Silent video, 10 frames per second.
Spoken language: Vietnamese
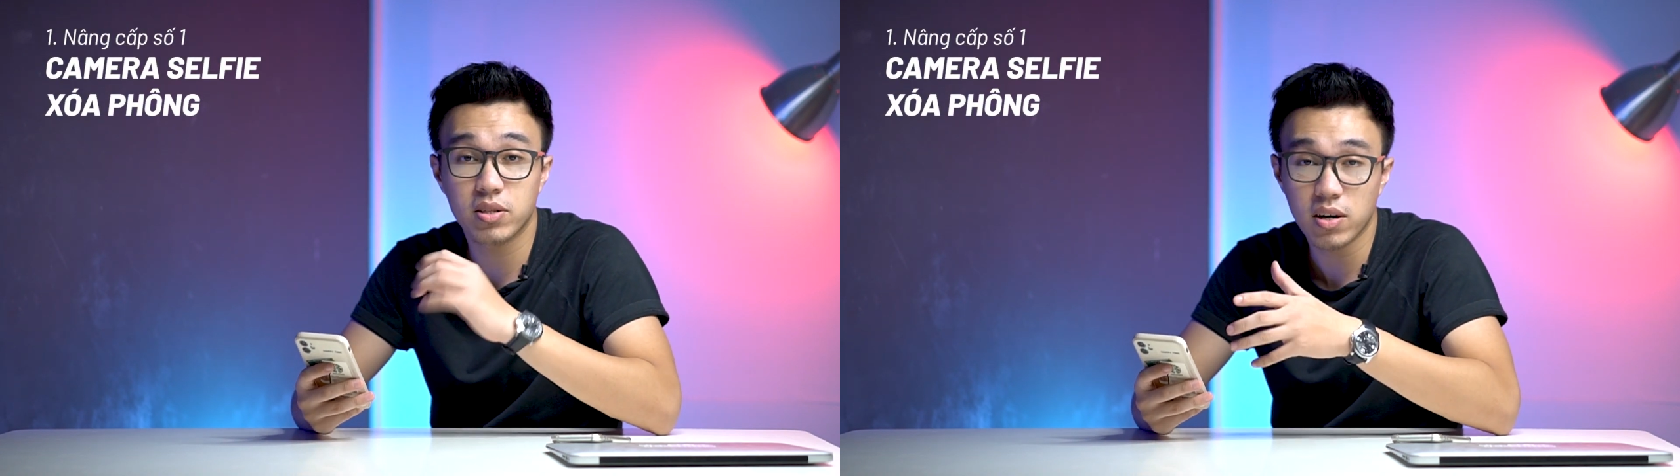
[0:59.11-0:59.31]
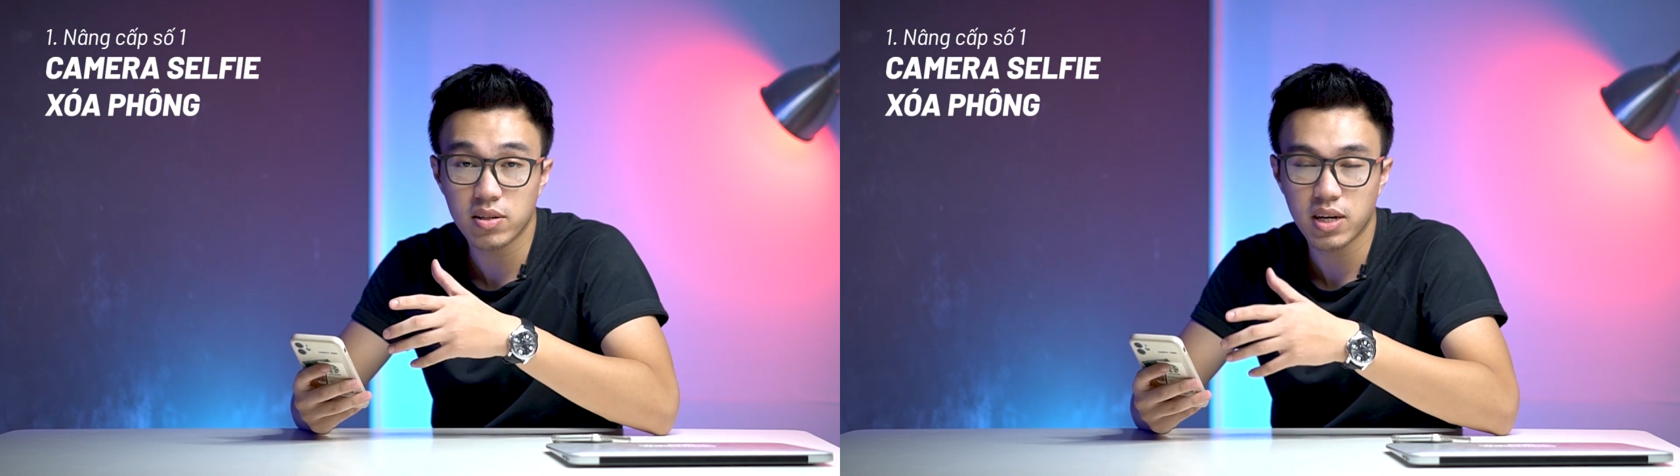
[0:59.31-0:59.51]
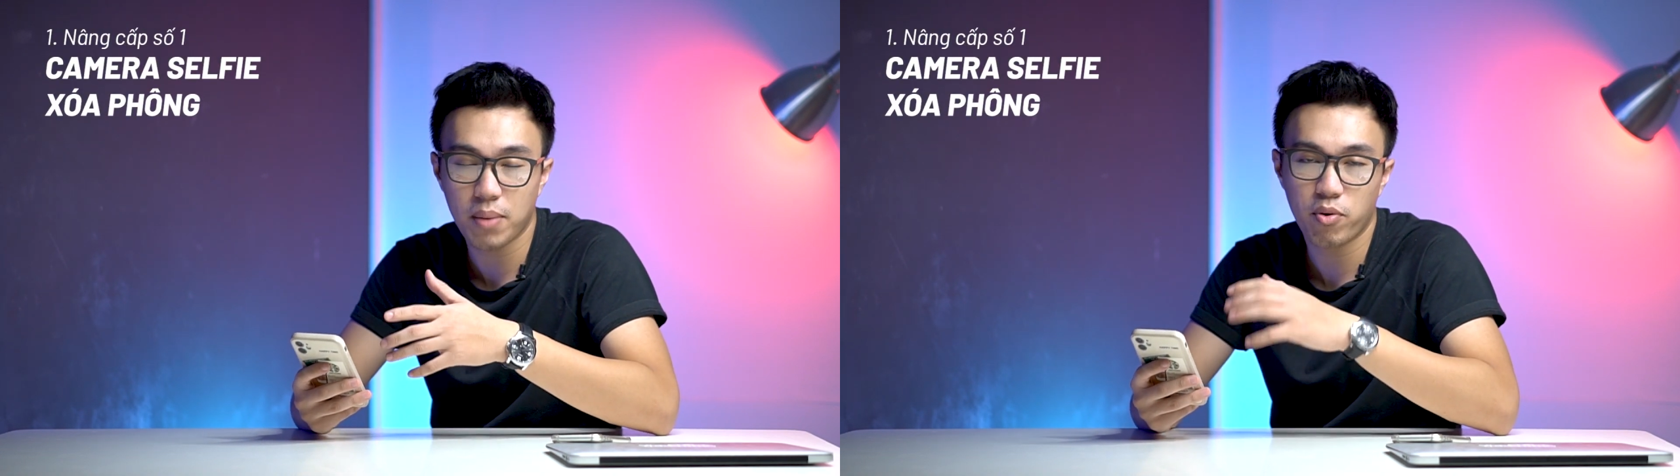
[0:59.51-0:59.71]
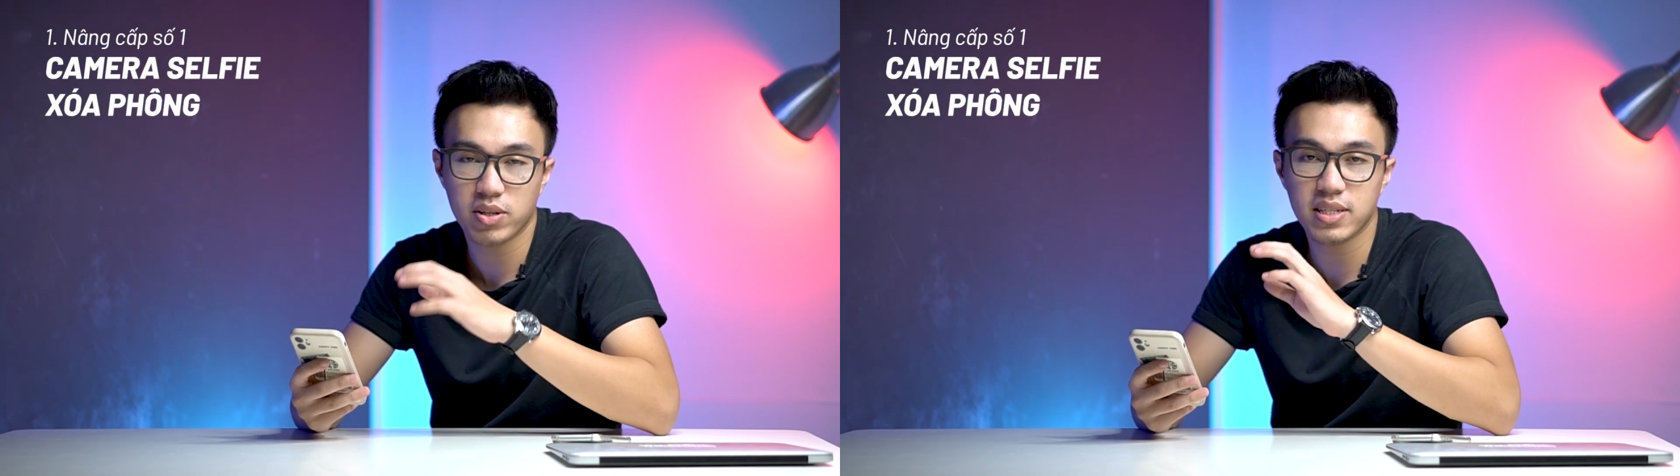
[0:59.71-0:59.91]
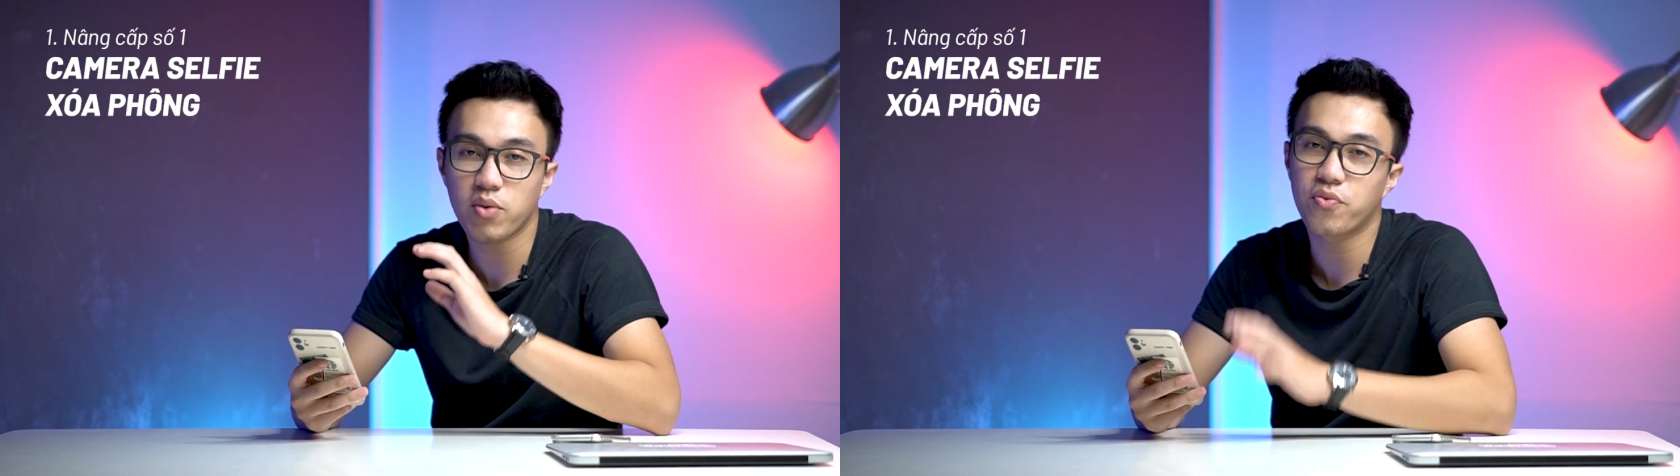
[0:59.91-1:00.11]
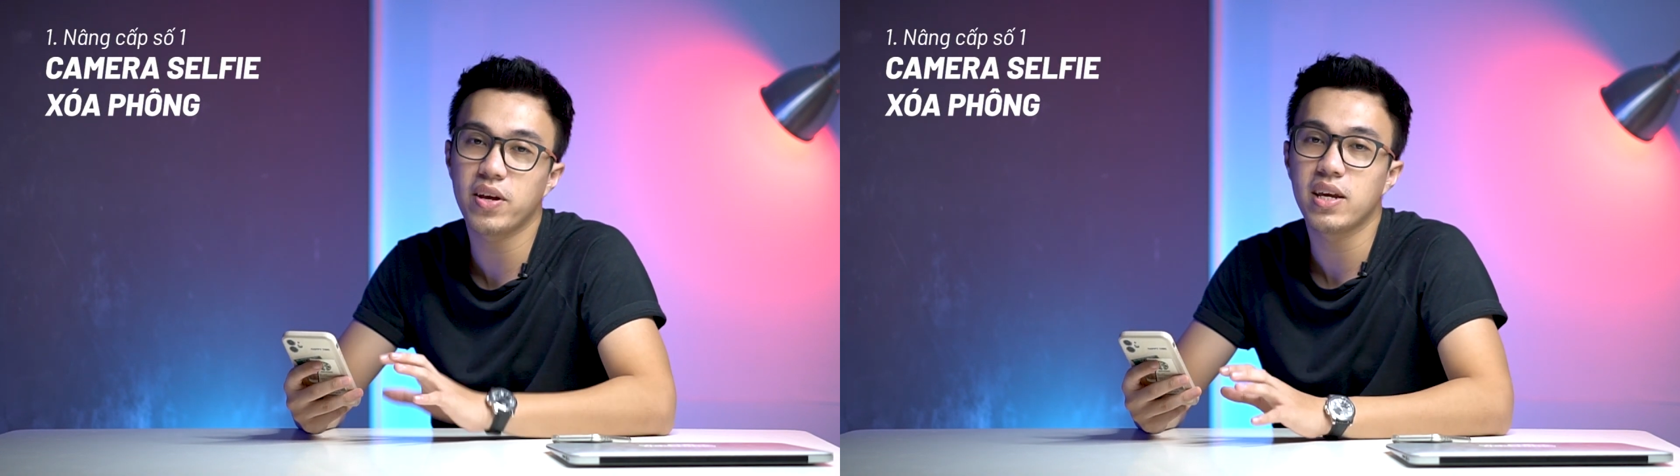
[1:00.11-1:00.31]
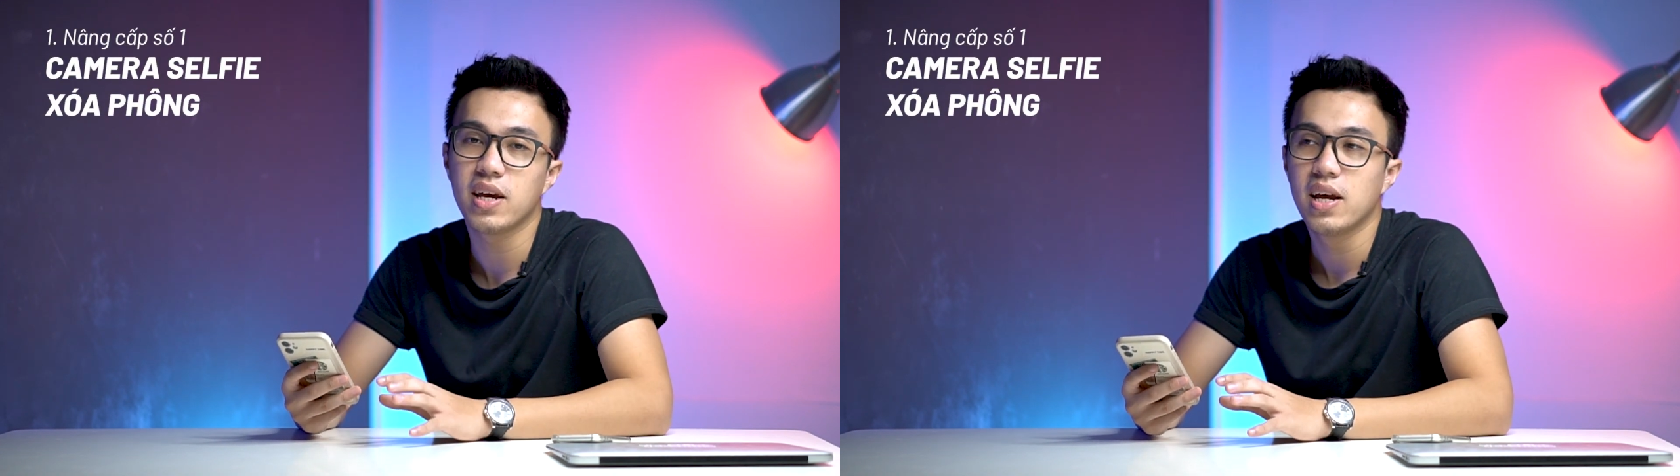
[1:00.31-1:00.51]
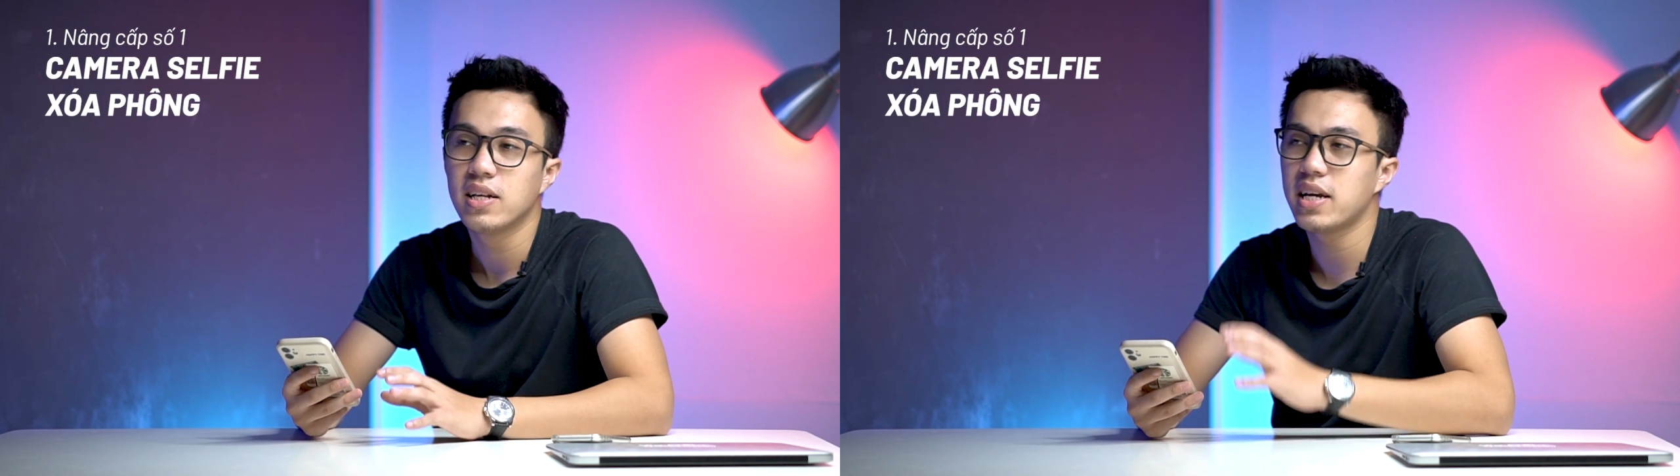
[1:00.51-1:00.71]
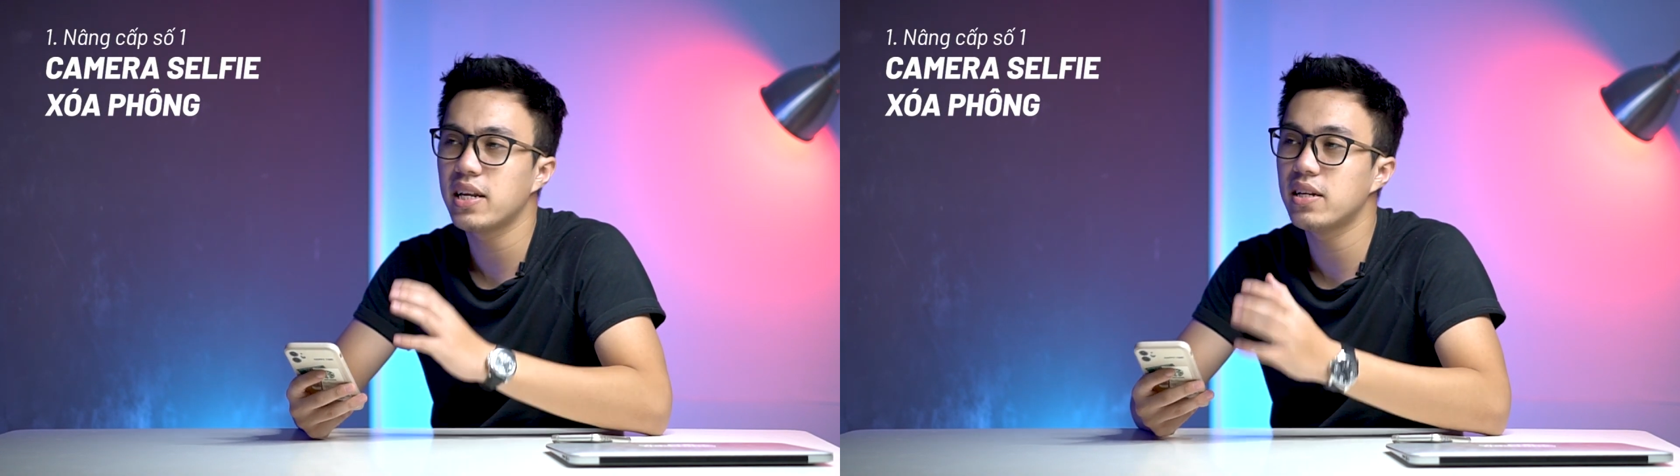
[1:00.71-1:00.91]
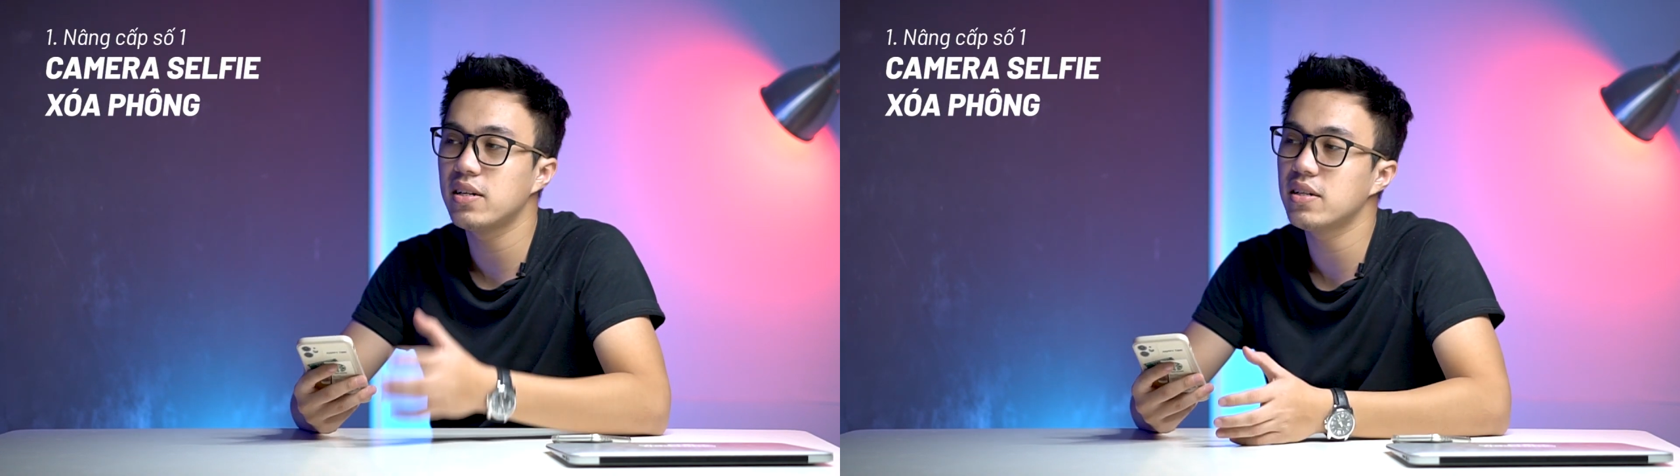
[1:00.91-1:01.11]
trước camera selfie
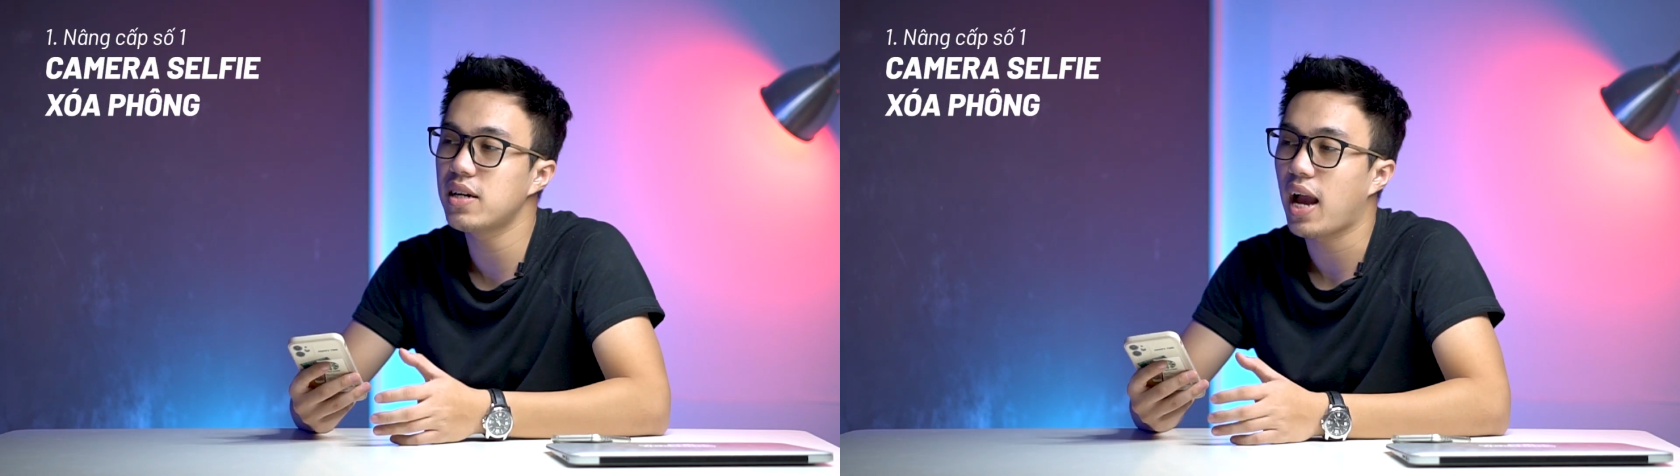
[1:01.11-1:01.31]
trên những